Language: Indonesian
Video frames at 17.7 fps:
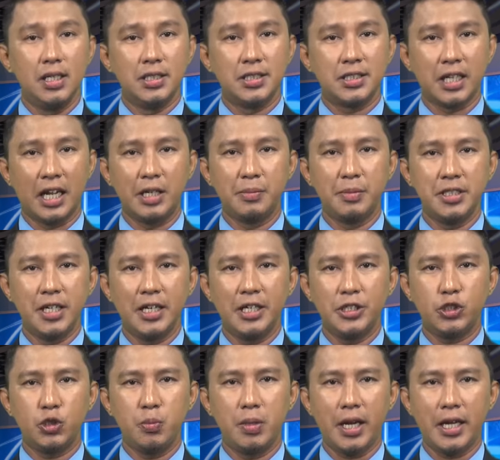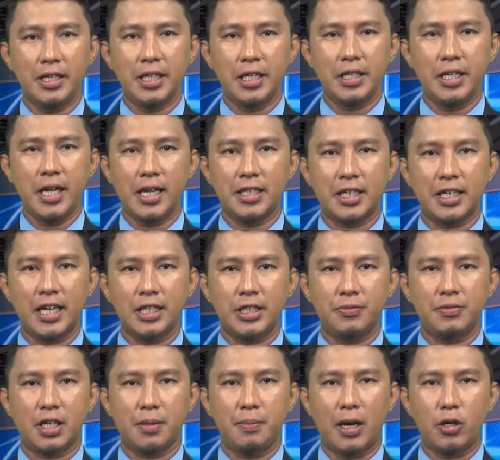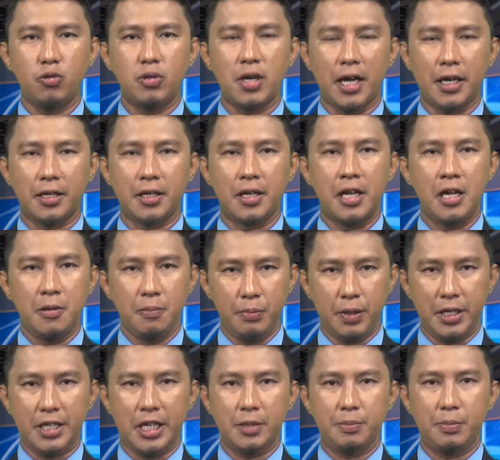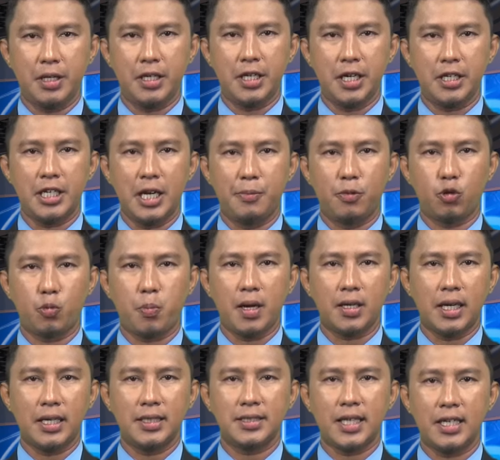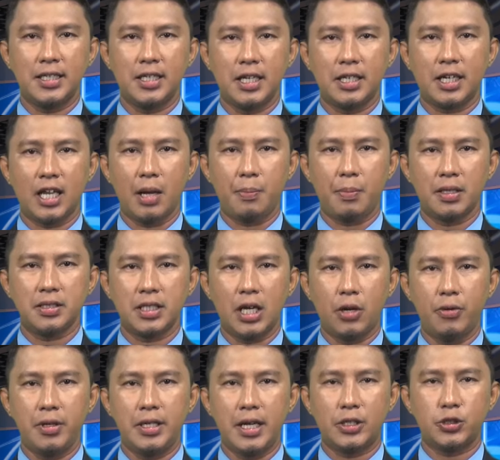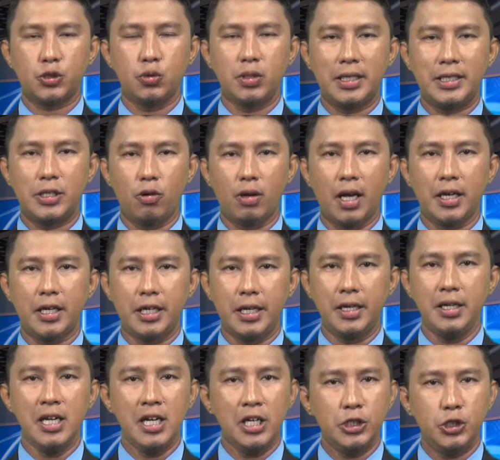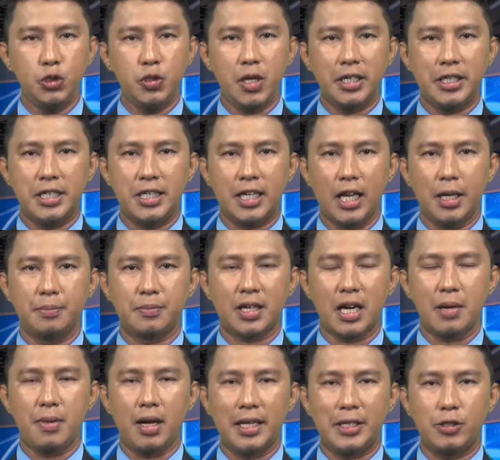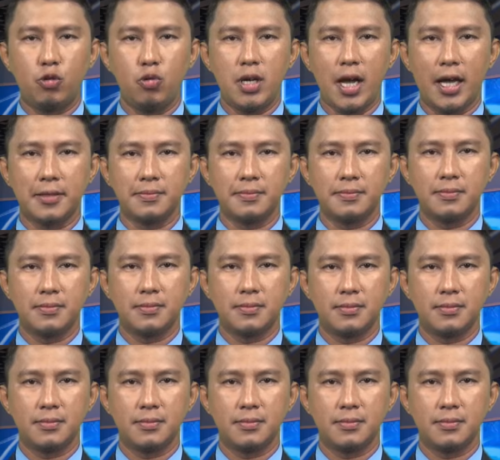Selain menjadi sumber energi alternatif terbarukan, briket-briket yang merupakan tandan kelapa sawit yang sudah diolah ini juga diklaim ramah lingkungan.